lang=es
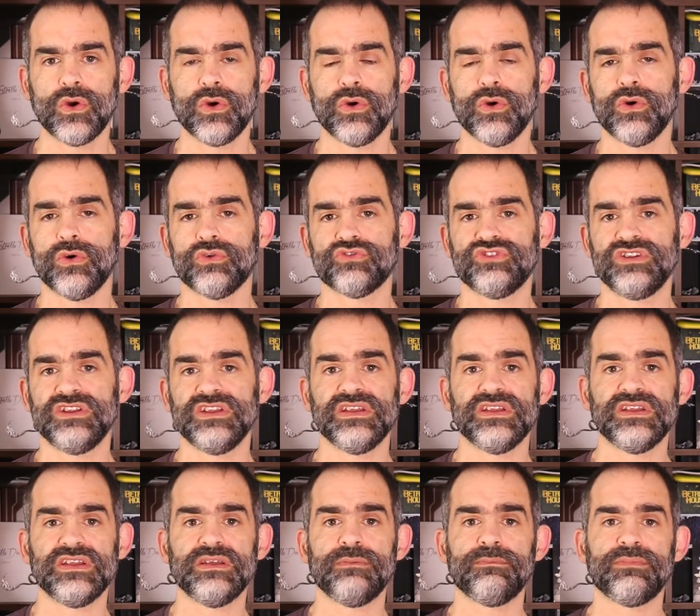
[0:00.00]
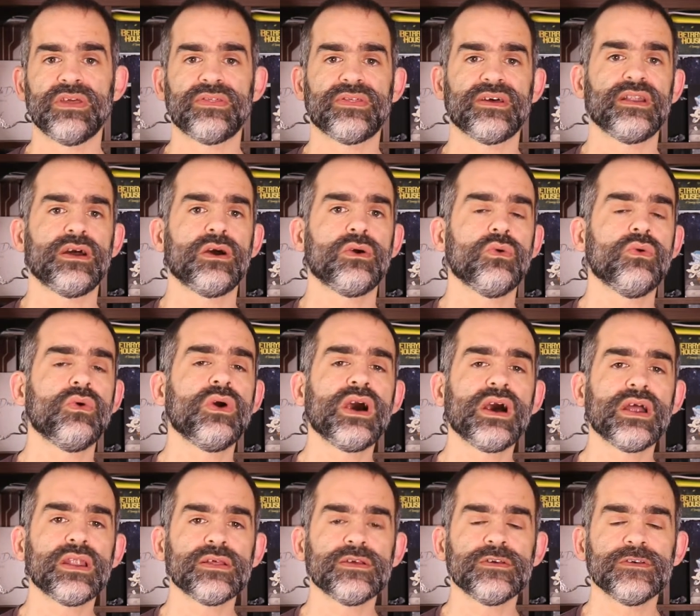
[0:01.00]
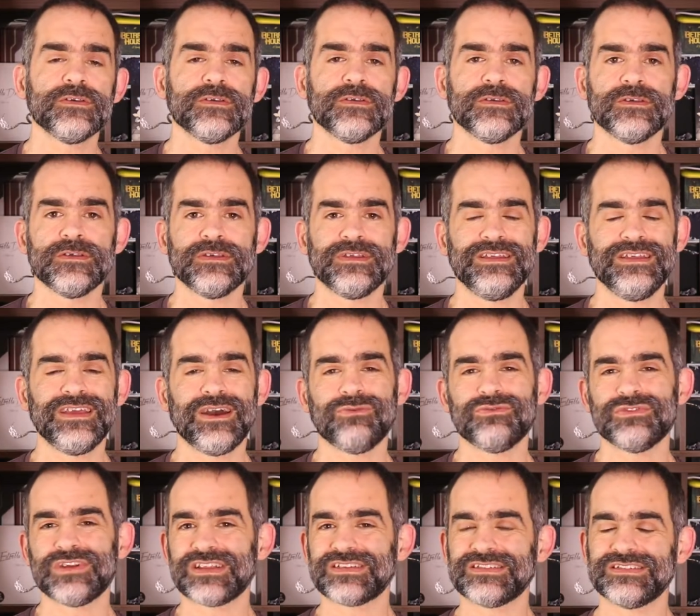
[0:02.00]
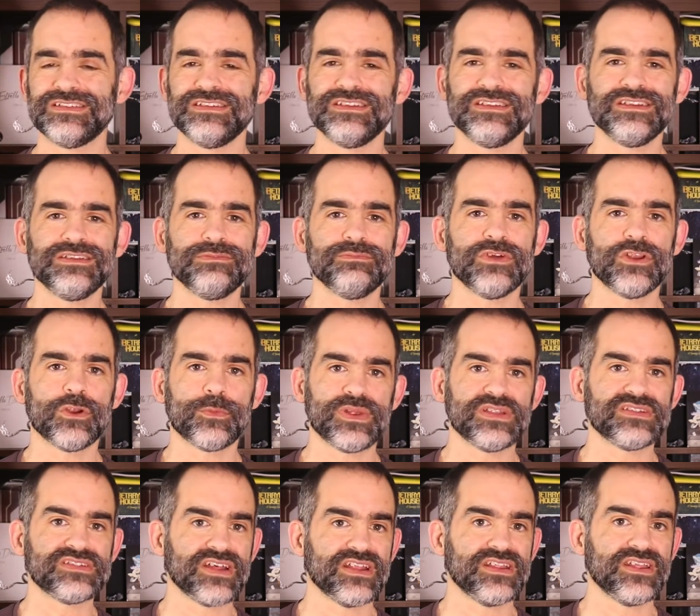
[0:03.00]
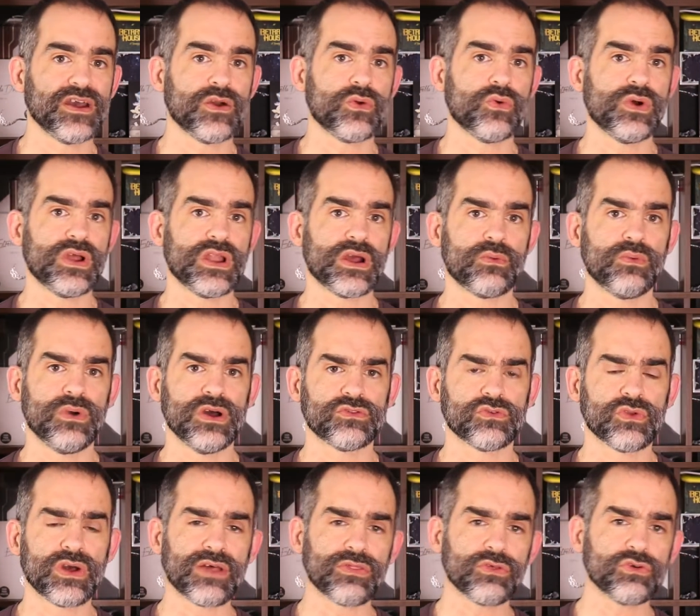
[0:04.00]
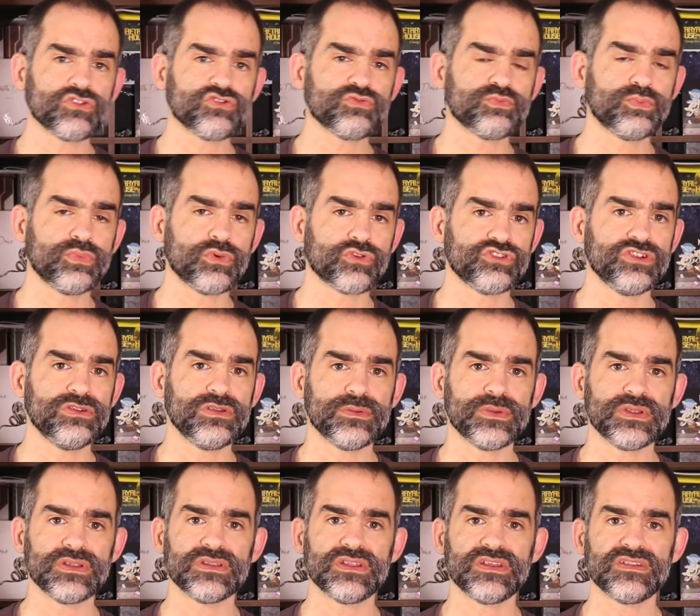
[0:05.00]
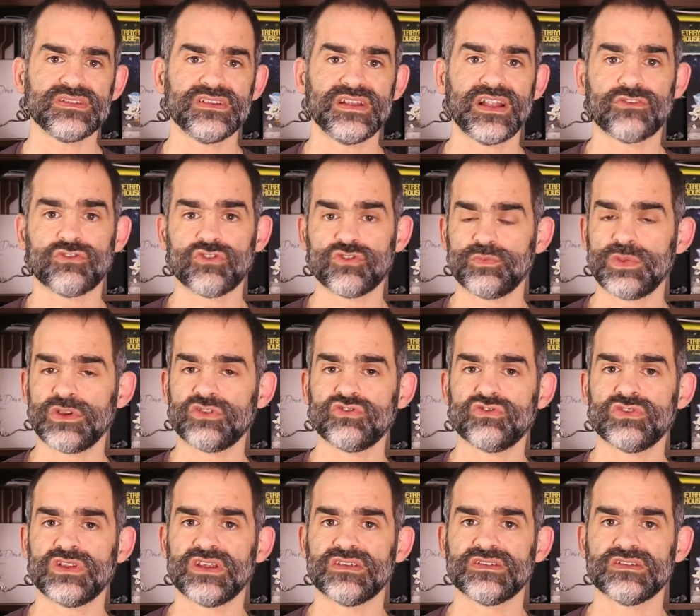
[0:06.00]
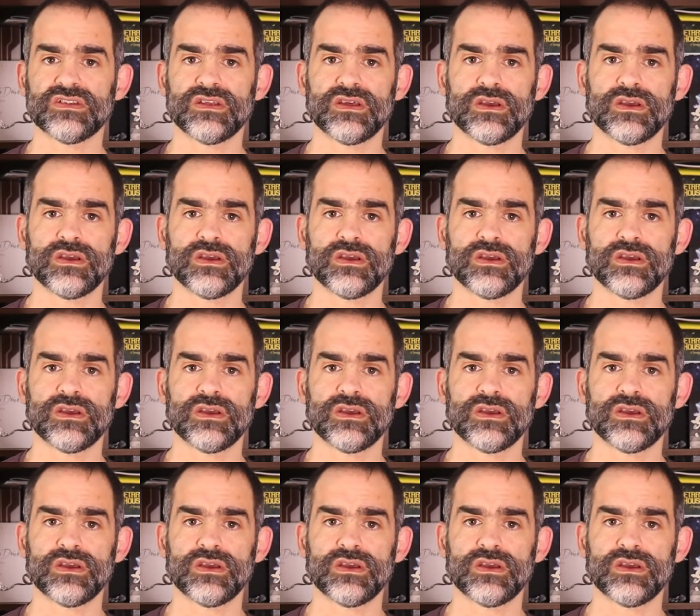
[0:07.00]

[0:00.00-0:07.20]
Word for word: o si empiezan a jugar y aún así me lo pensaría jugar a cuatro. A dos, posiblemente si las dos personas